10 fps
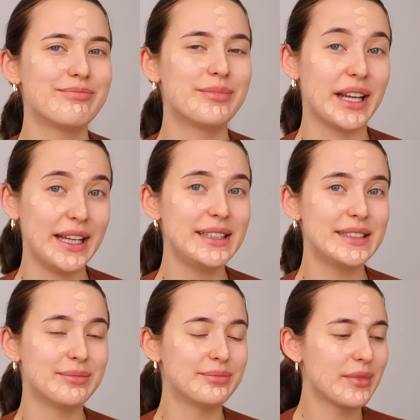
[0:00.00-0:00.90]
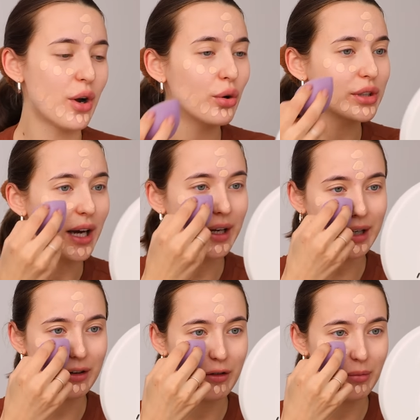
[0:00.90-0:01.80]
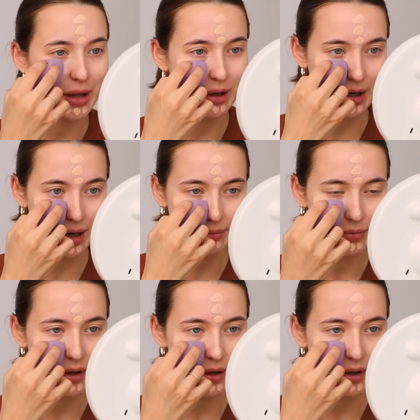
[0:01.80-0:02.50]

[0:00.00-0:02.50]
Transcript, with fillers: прикиньте, от орехового молока,